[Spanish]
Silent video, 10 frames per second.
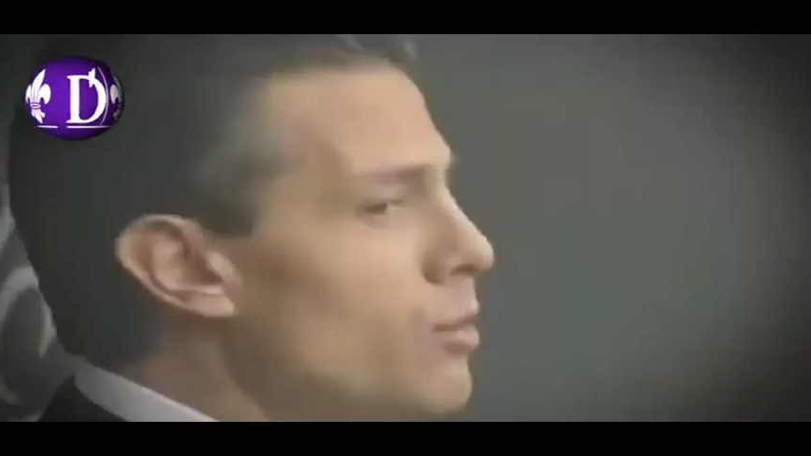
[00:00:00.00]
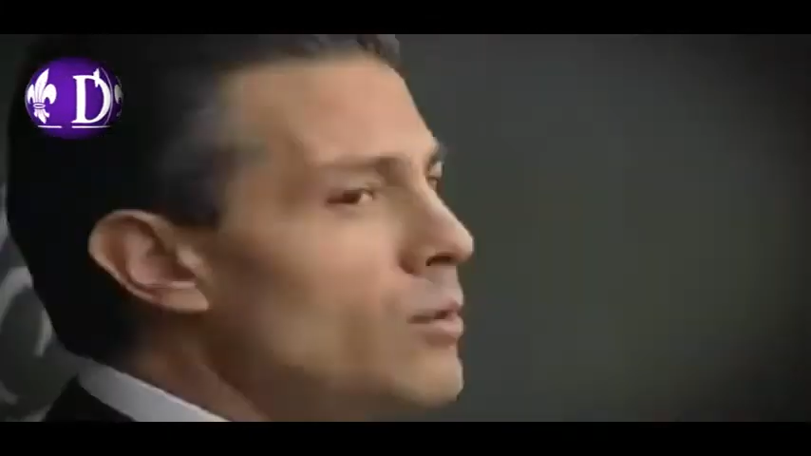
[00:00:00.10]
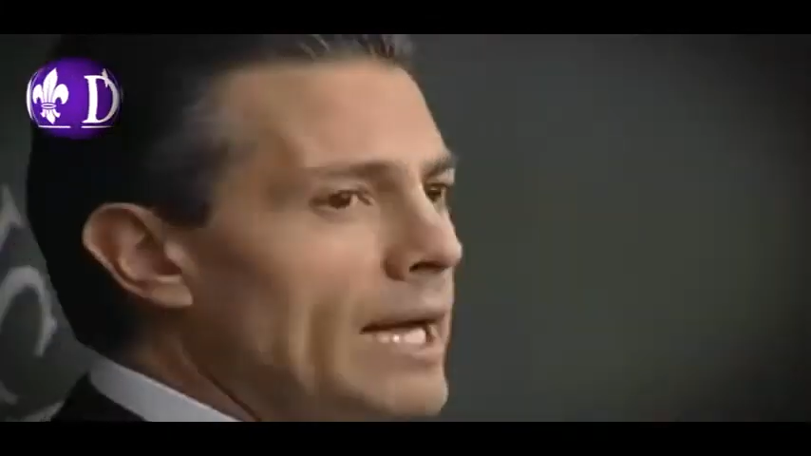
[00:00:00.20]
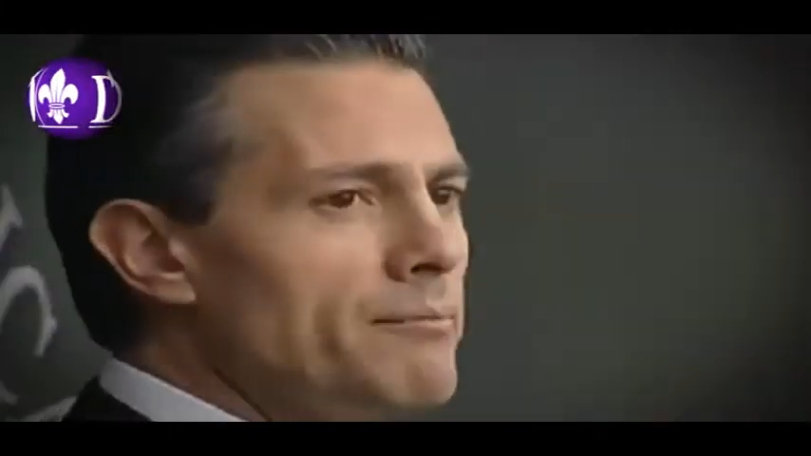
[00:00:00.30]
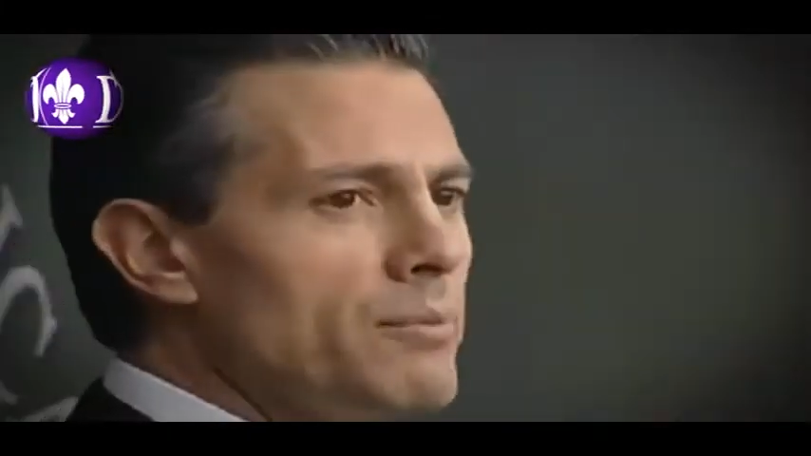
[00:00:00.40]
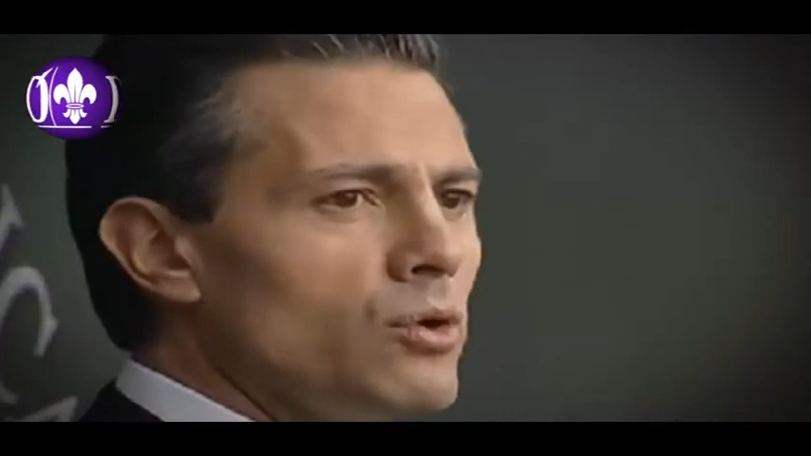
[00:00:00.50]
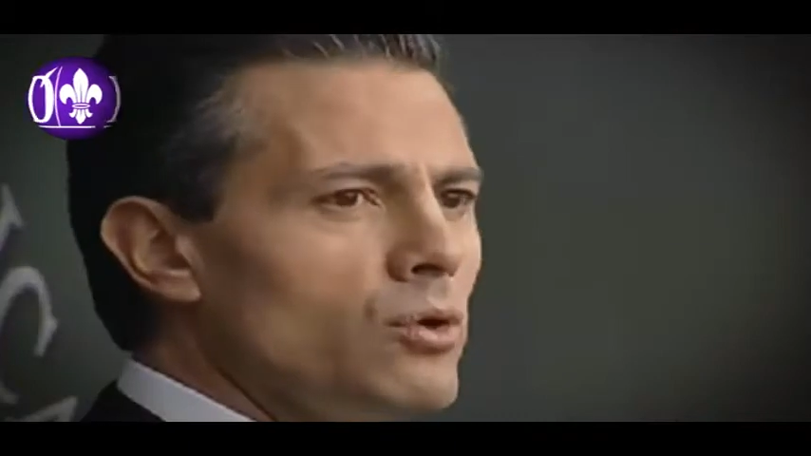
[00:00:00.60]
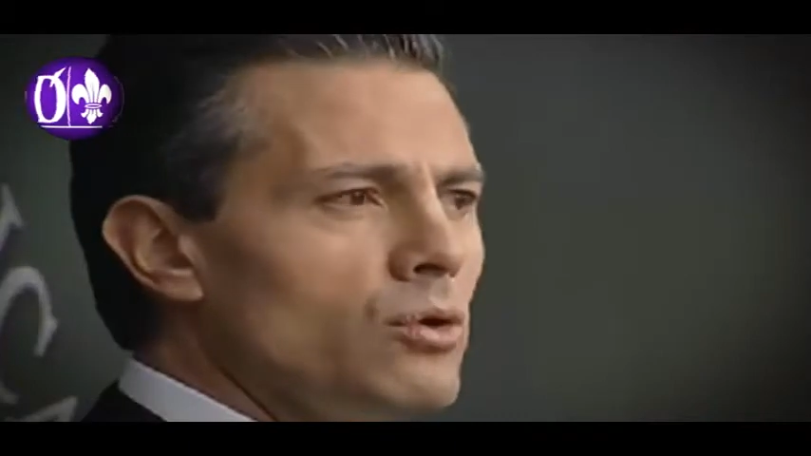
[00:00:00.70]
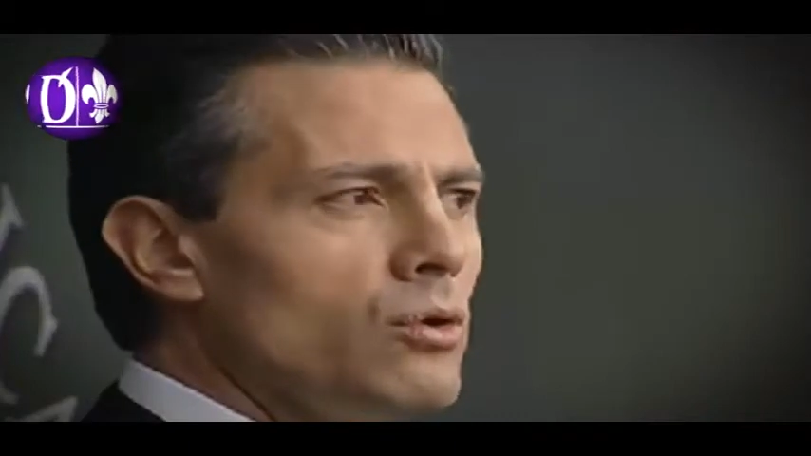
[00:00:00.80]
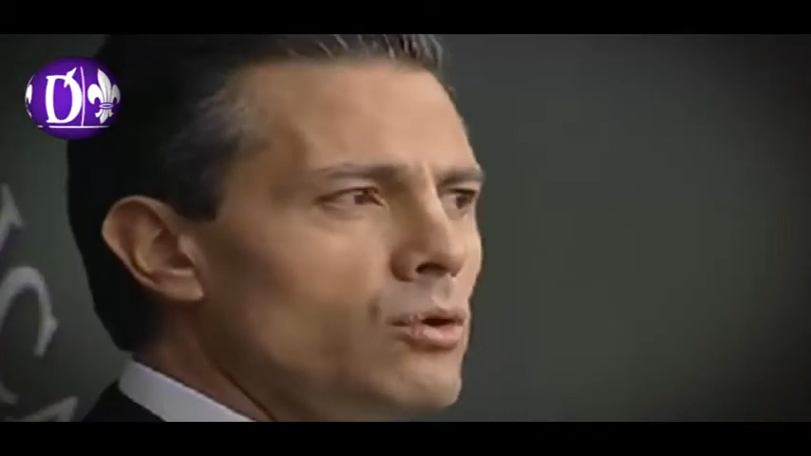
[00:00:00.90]
Será un
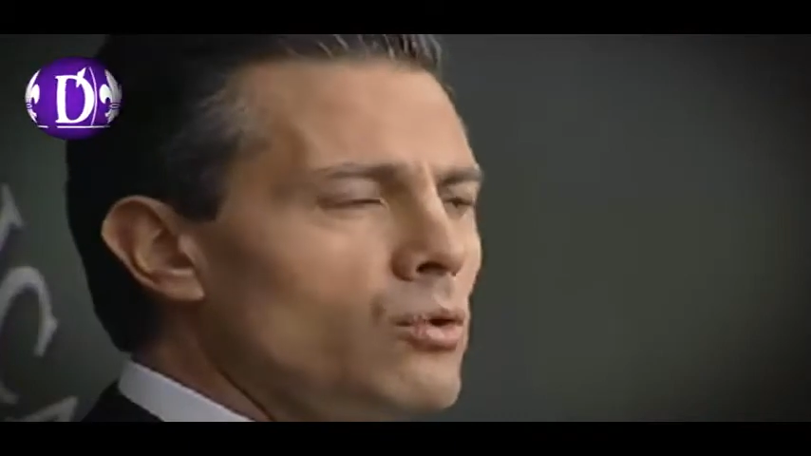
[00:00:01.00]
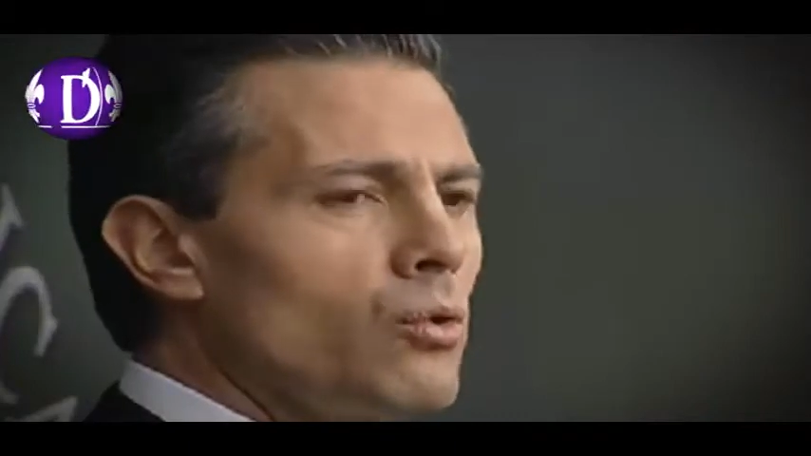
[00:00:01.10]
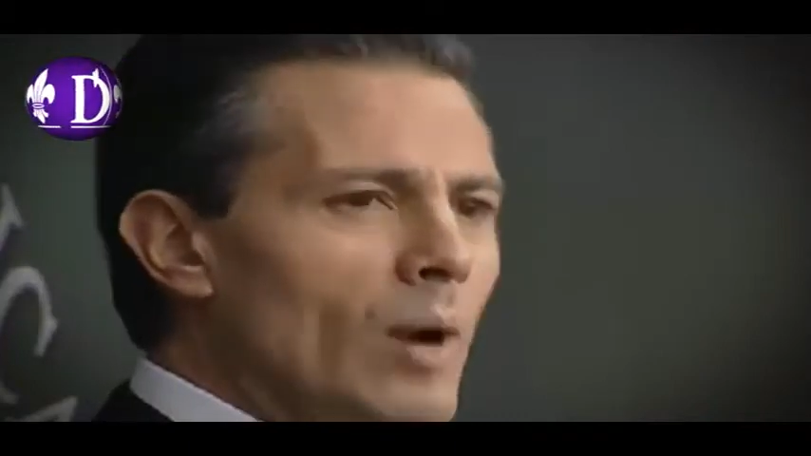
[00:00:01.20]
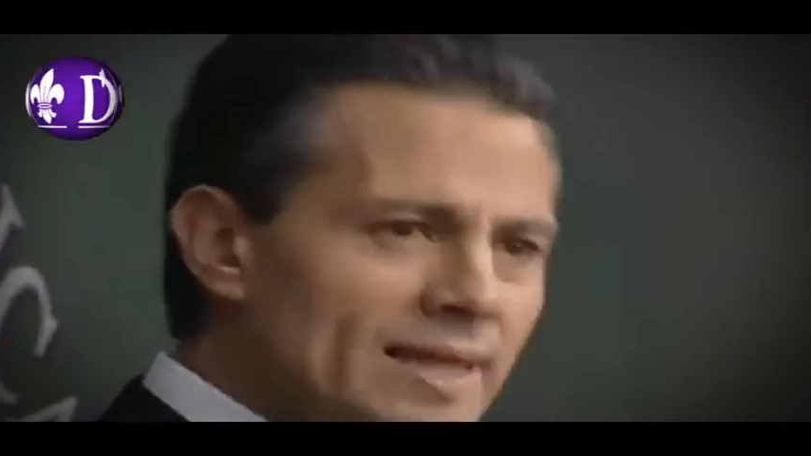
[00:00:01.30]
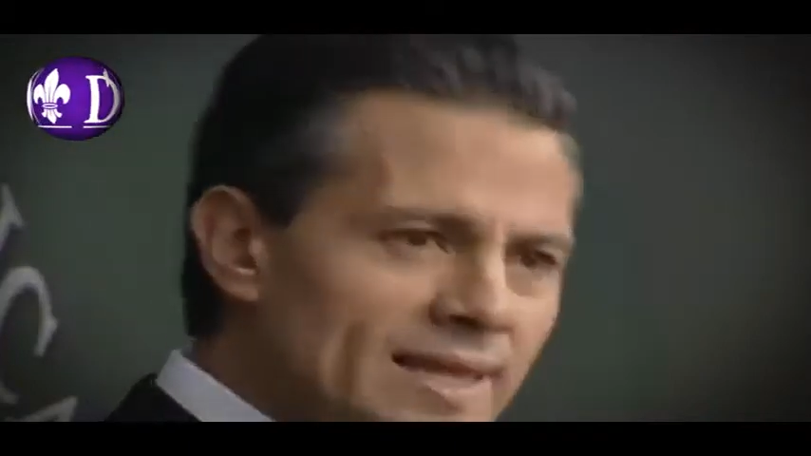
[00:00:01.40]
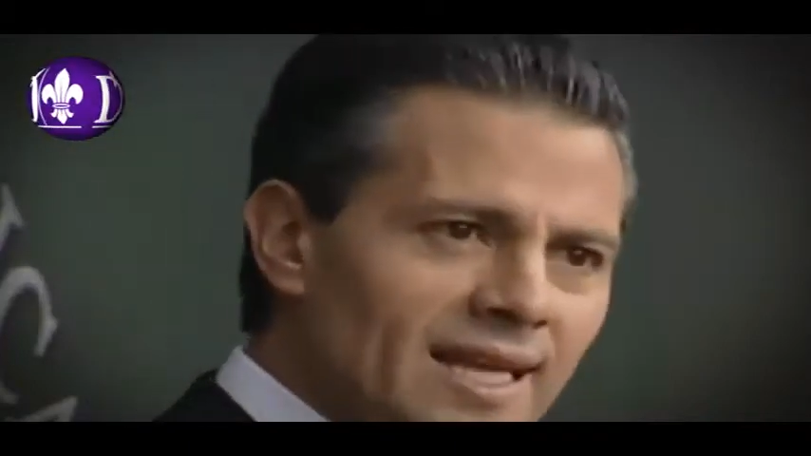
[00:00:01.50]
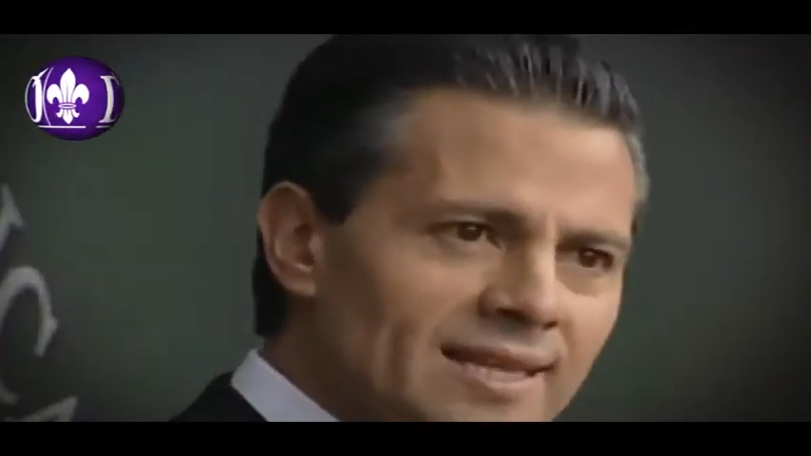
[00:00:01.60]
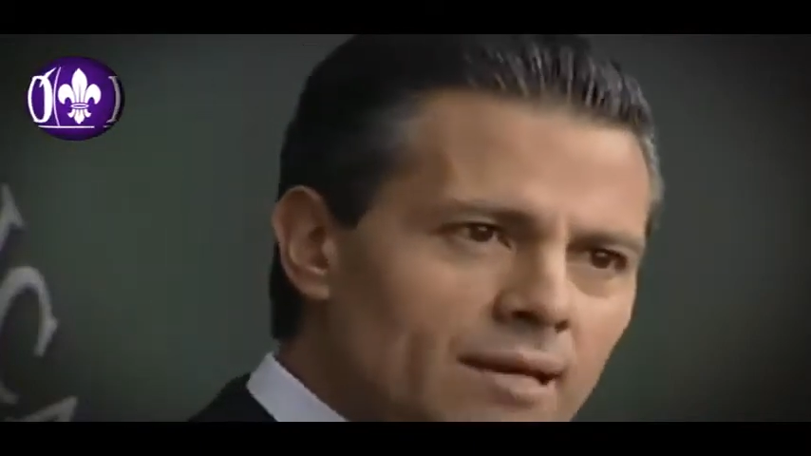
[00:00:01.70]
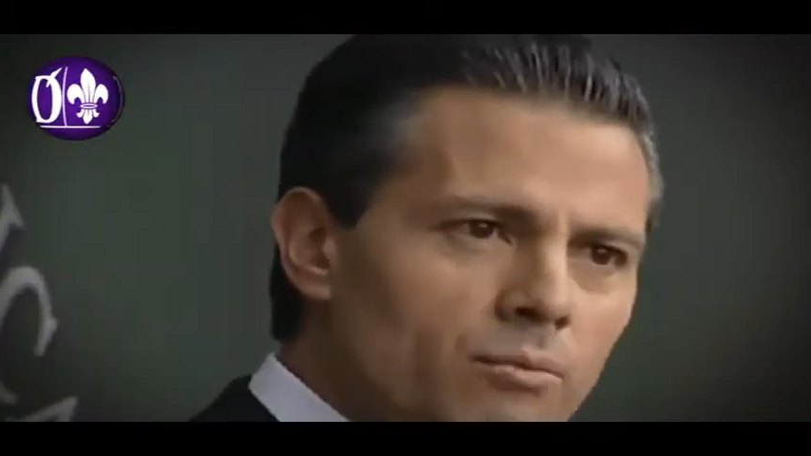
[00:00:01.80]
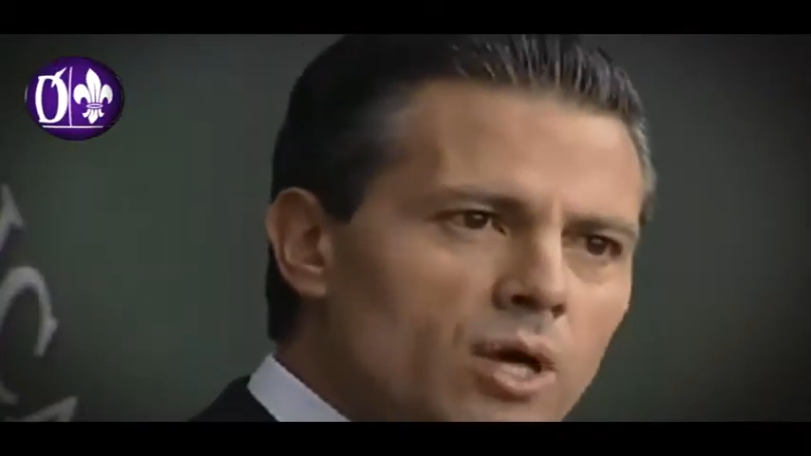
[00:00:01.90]
cambio
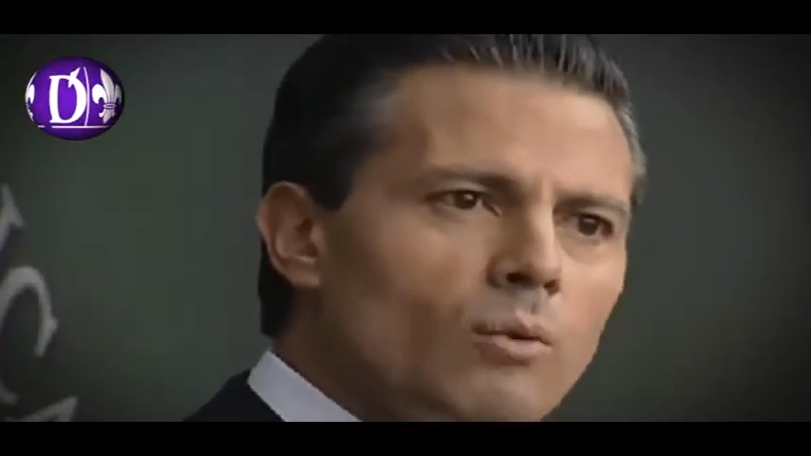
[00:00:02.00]
cuantitativo